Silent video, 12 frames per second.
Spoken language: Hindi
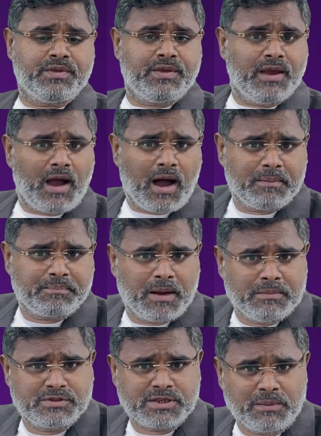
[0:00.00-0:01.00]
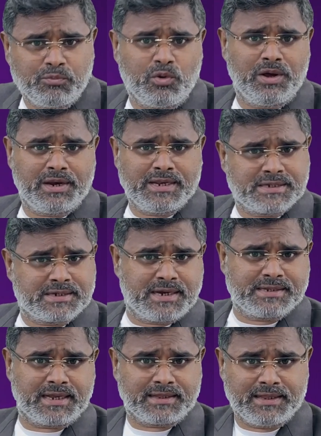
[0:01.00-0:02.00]
कि आप हम सबको अरेस्ट
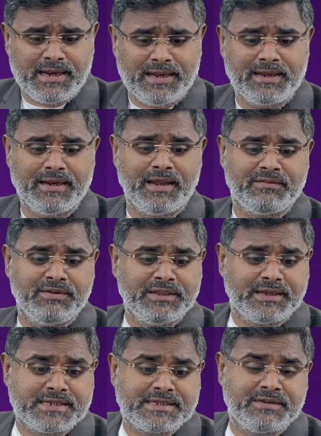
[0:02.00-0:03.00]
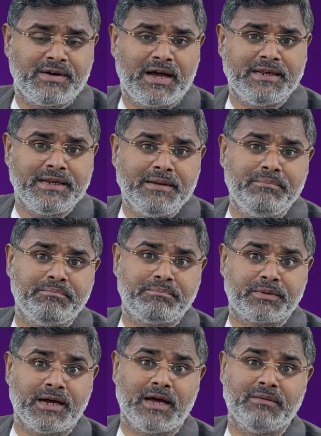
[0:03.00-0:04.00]
कर सकते हैं लेकिन अरविंद केजरीवाल ही
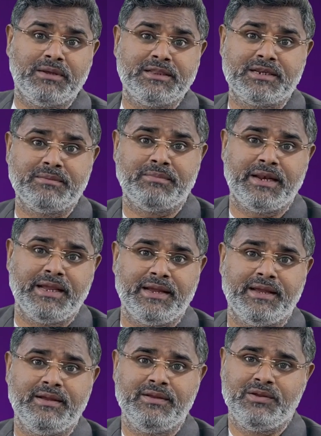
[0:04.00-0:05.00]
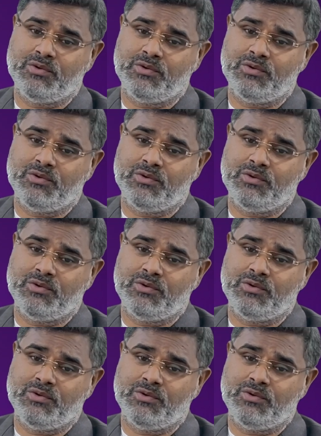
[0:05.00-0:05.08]
प्रधानमंत्री बनेंगे